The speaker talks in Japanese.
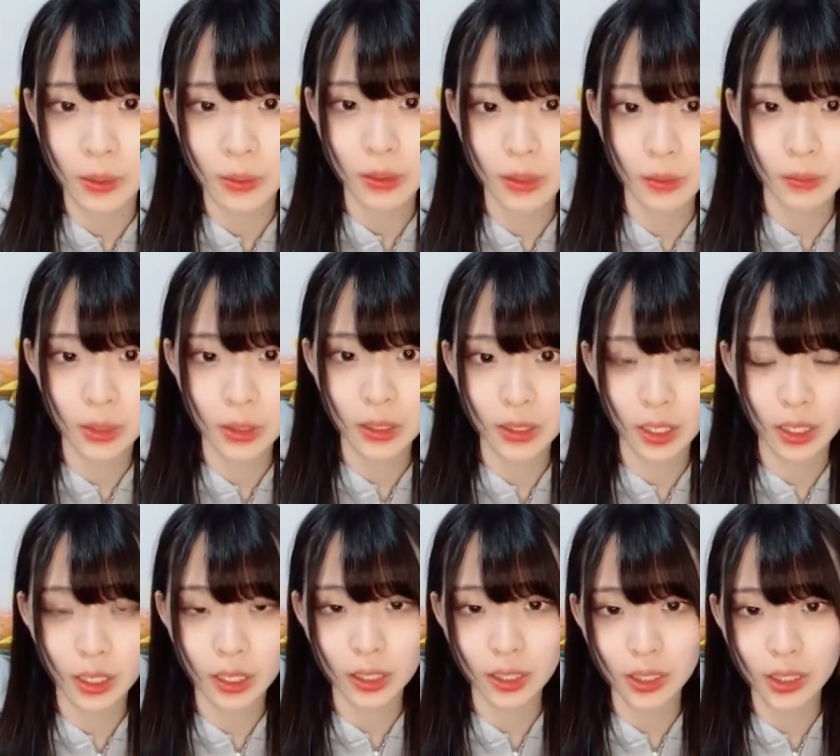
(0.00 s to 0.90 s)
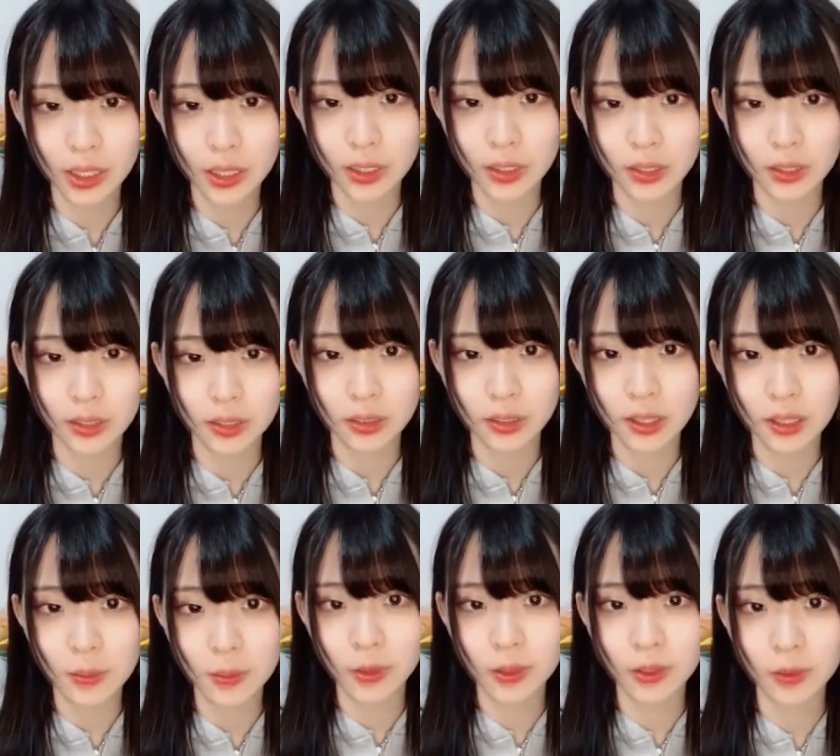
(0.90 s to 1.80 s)
えきみきさんありがとうマ
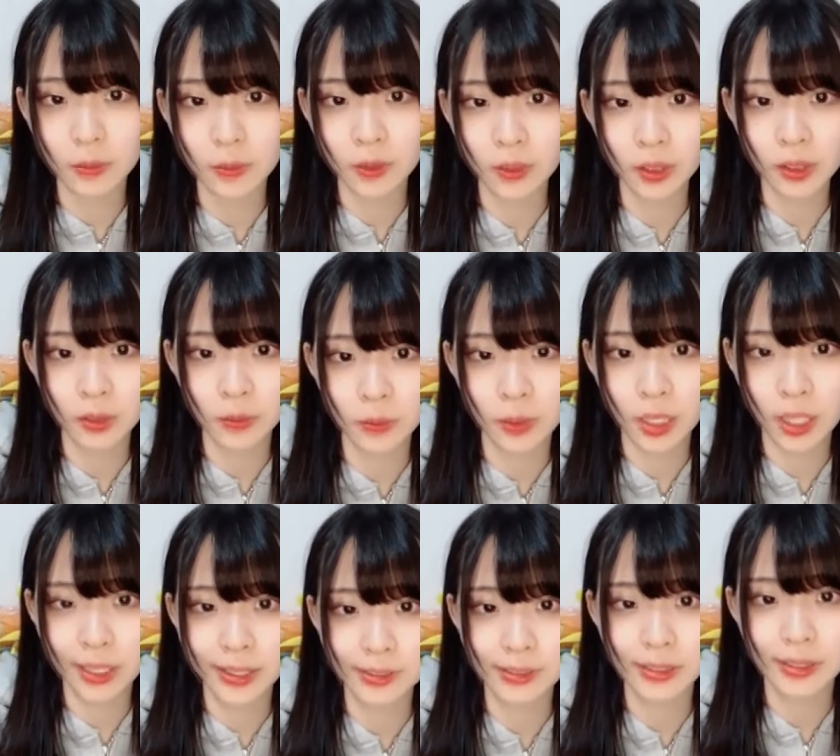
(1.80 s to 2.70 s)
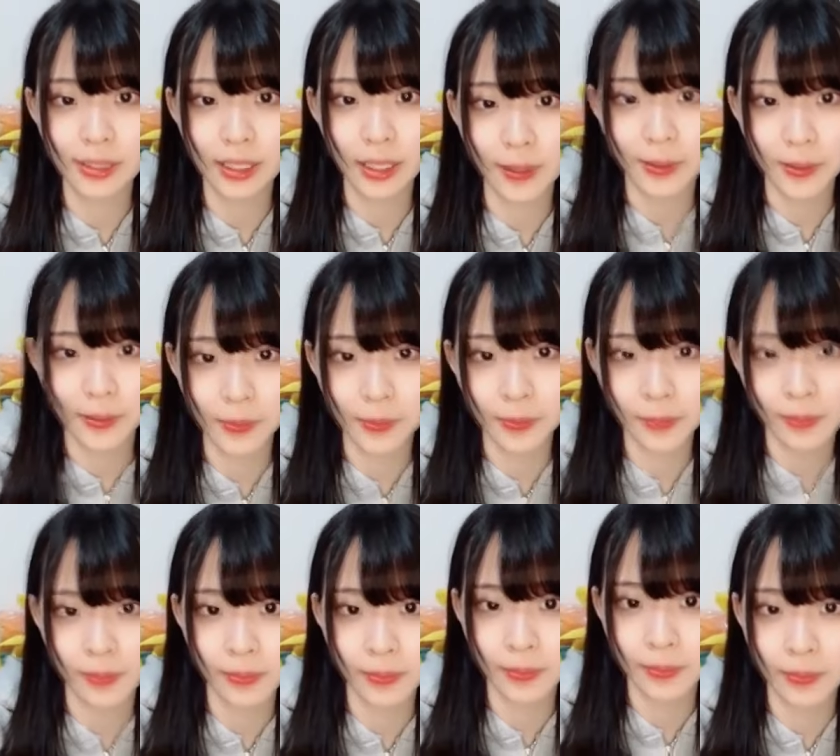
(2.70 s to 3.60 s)
あみょんでも今日も LINE したよ
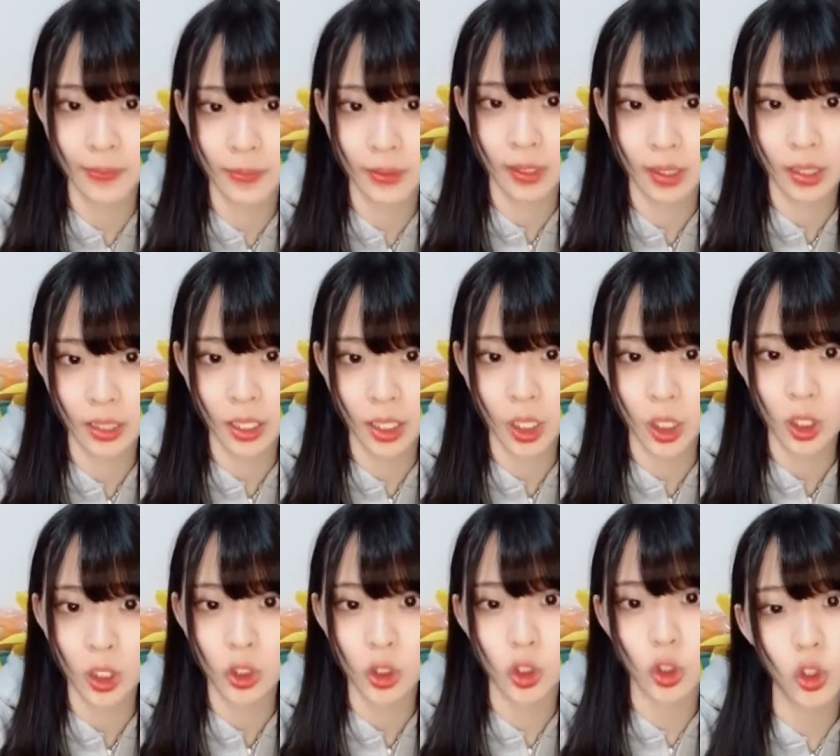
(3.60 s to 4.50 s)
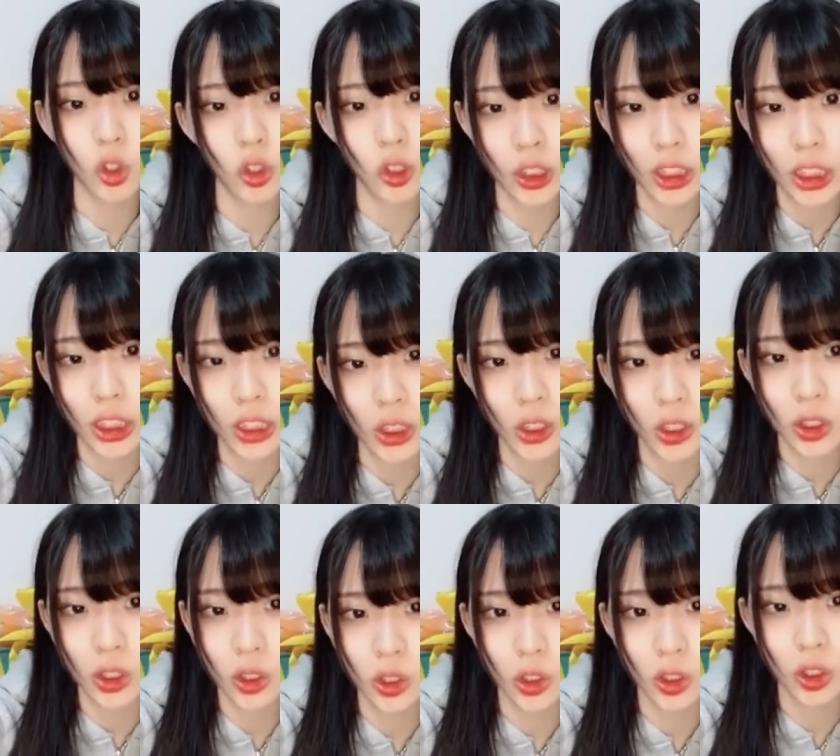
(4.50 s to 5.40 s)

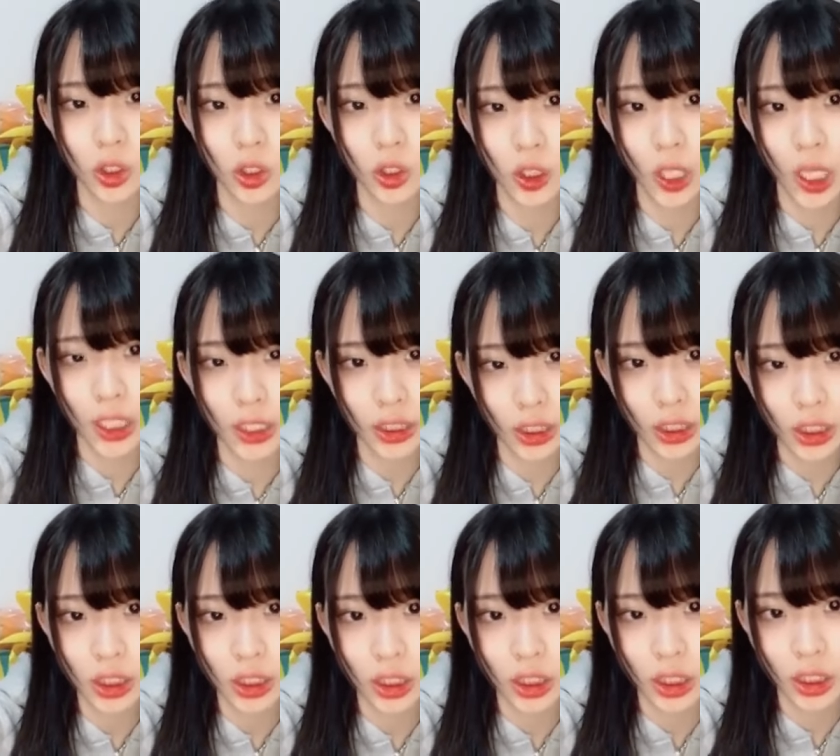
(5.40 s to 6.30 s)
12?18?